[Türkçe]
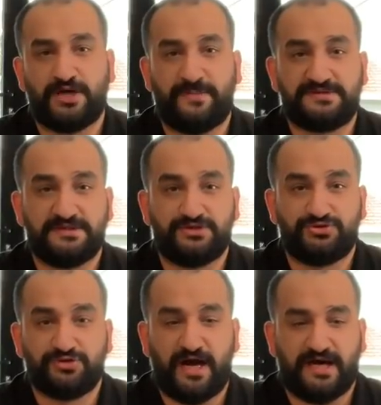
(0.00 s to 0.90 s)
kapatılır
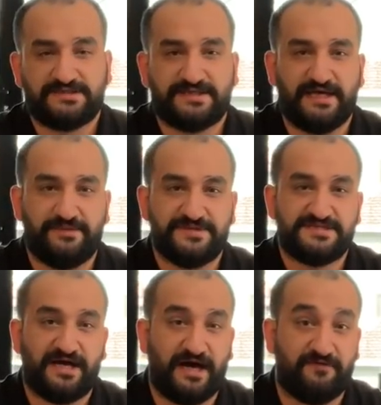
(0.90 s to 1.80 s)
çünkü artık
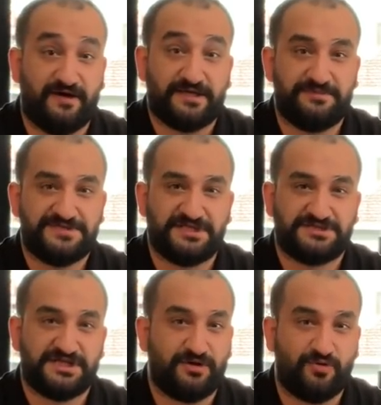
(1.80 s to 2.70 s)
elimizde hayvan gibi
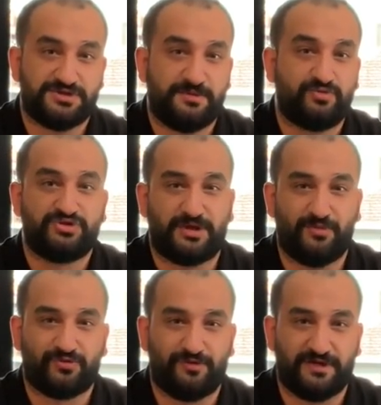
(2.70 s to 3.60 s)
çalışan kocaman uçak
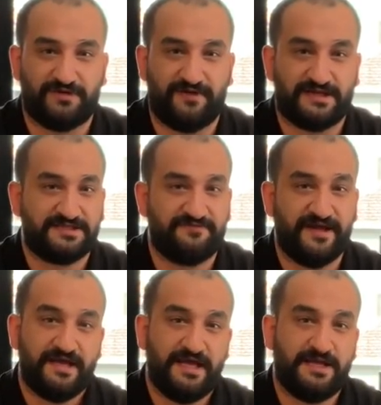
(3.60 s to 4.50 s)
motorları vardır
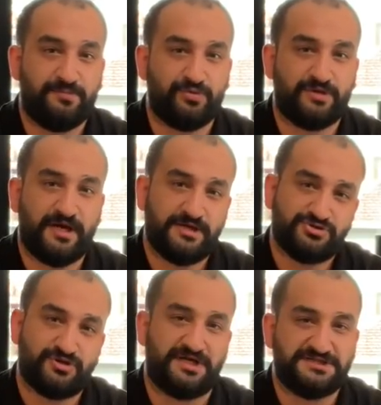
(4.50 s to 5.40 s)
ve APU'ya
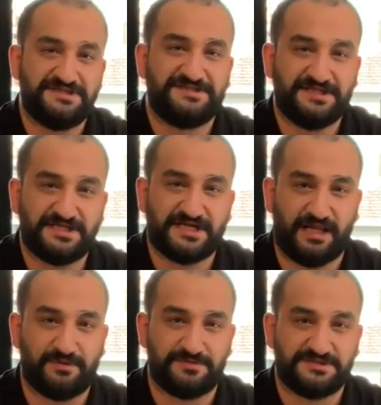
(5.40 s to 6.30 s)
şu an için ihtiyaç
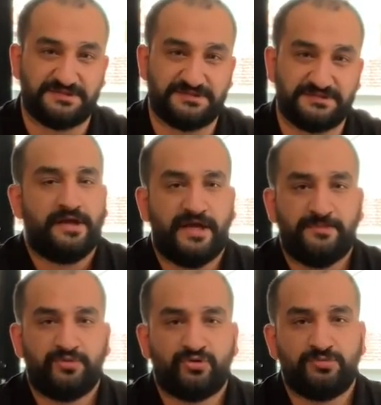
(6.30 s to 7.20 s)
kalmamıştır.
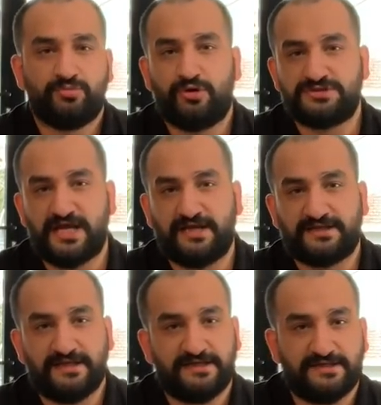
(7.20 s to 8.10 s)
APU'nun bu
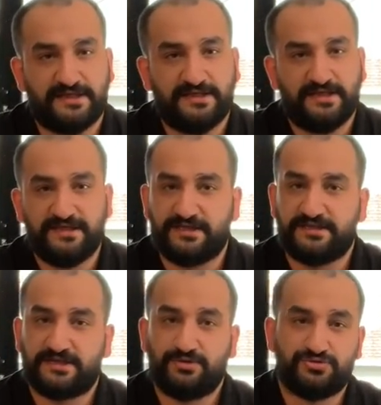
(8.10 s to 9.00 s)
özellikleri nedeniyle
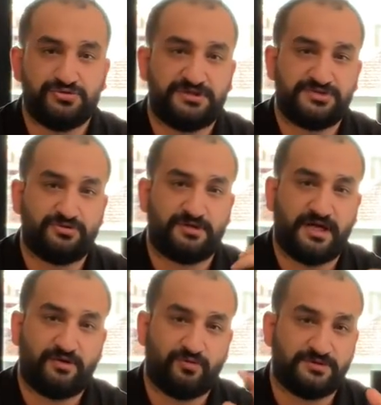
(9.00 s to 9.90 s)
yedek güç ünitesi
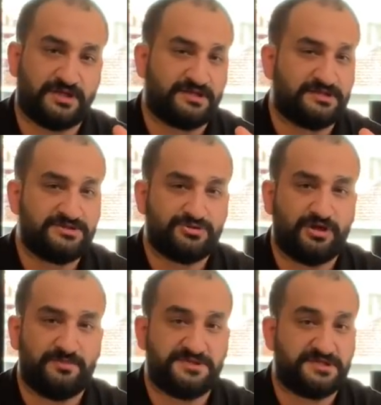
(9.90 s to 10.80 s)
olarak kullanıldığını
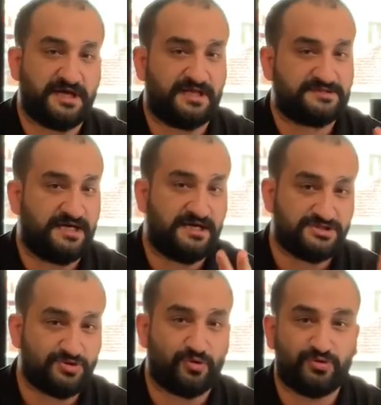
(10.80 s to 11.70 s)
söylemiştik. Hatta
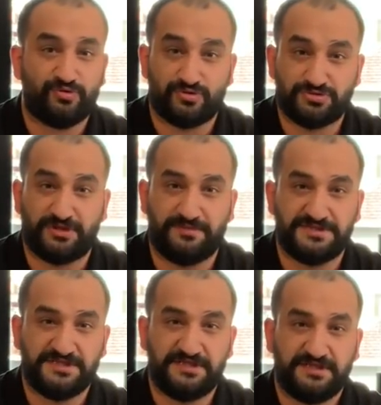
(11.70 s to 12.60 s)
zor gün dostu
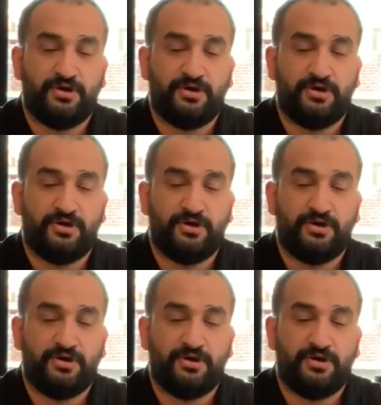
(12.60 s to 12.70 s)
demiştik.